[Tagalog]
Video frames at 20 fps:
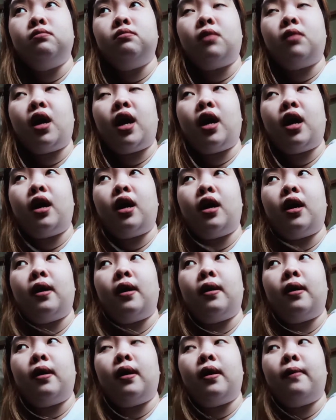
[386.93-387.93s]

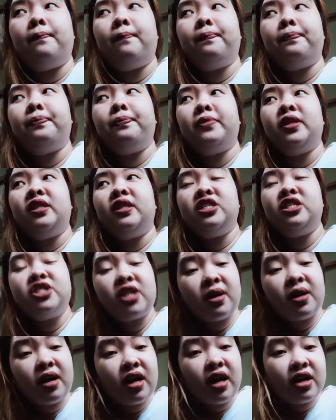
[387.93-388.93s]
uh, hindi
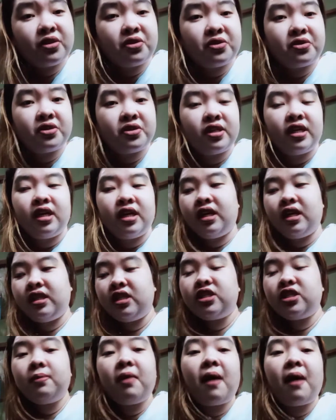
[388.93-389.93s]
siya ano, hindi
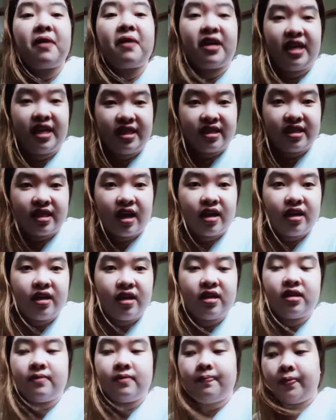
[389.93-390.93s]
siya makapaghintay.
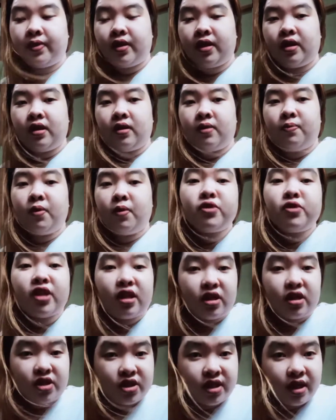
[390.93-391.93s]
Pupunta
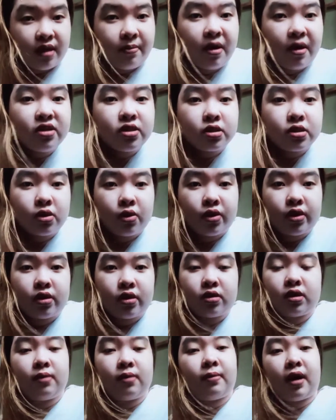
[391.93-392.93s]
na siya sa ibang store,
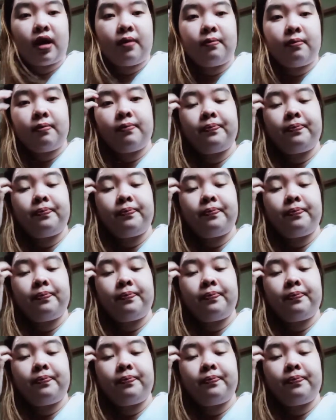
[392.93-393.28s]
'di ba?